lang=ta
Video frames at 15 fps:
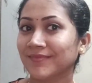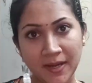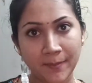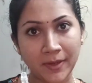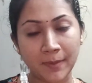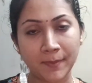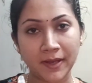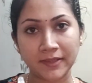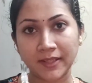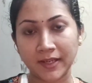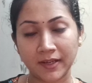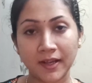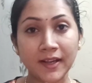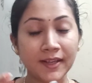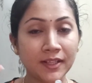அப்படின்னு
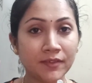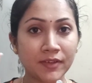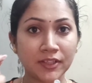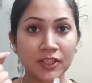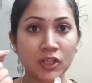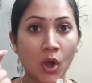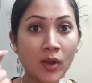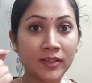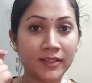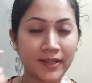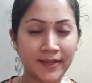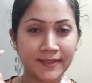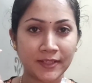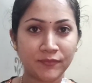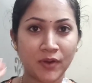பார்த்தீங்கன்னா இது வந்து நான்
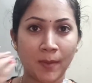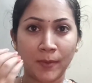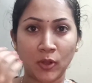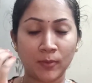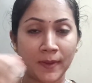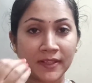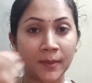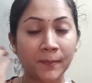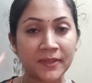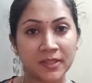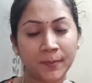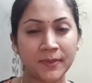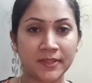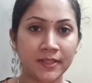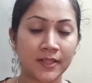கிரேசி ஃபார்மில் ஒரு மாதிரி பிசு
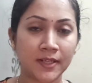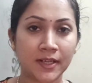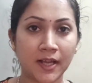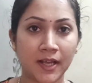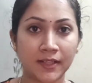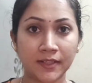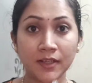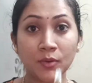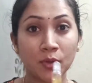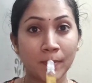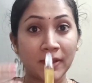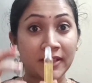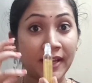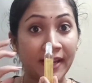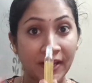பிசுன்னு இருக்காது ஒரு
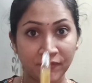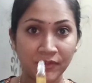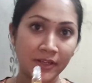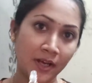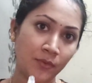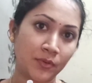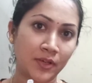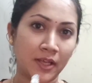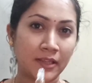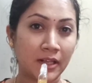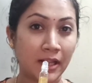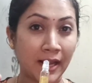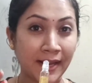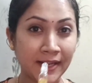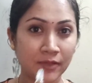மாதிரி ஹெவியாகவும் இருக்காது
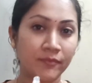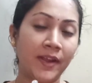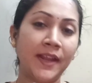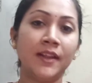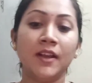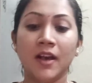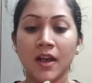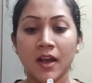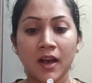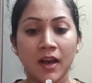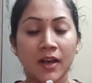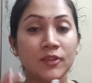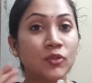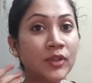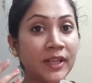லைட் வெயிட்
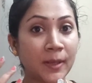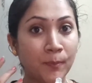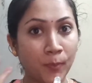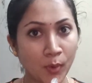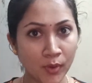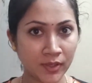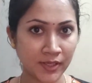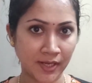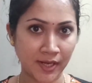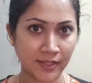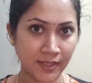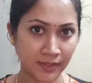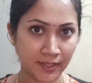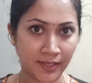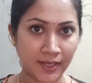ஸோ நீங்கள்
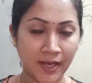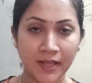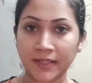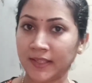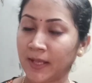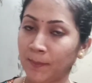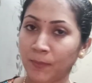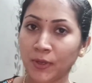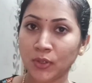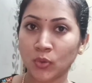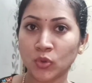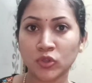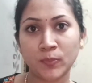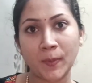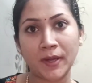போட்டிருக்கிறதே தெரியாது இது எப்போ
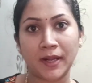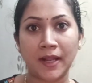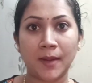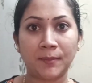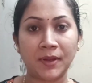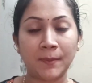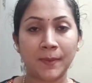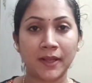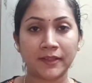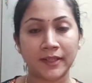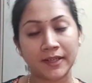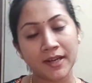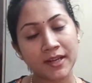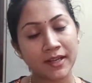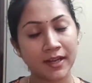யூஸ் பண்ணலாம் அப்படின்னு
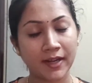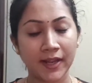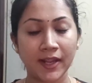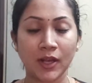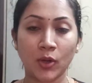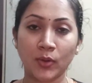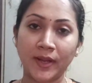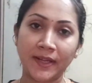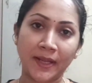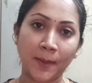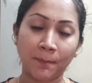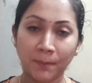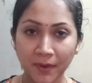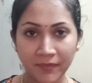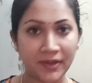பார்த்தீங்கன்னா நீங்கள் டே ஆர் நைட்
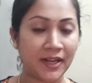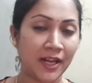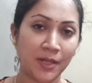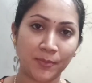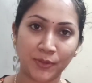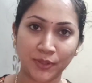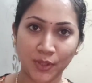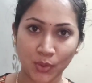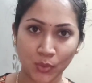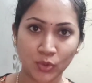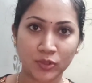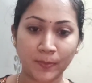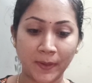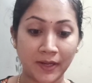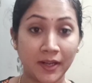எப்போ வேணாலும் வந்து
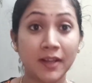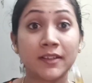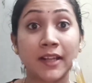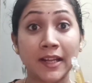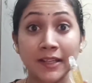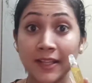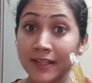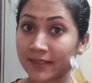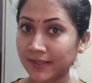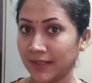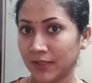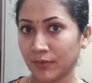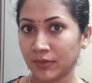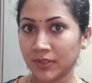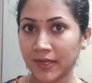யூஸ் பண்ணலாம் நல்ல
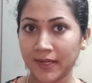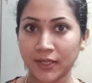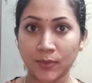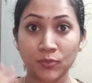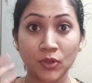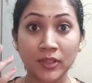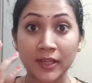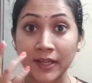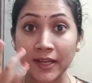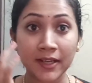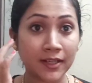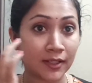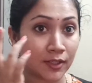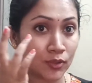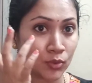ரிசல்ட் வந்து கிடைக்கும் ஸோ அந்த
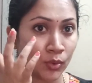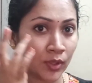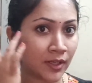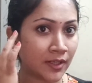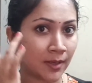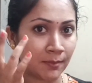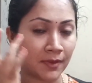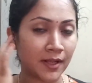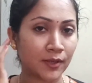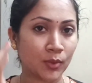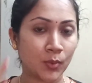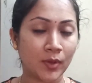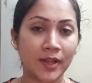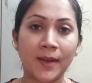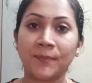ரிங்கில் அந்த சுருக்கம்லாம்
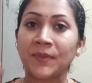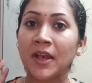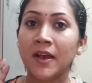இருக்கும் இல்லையா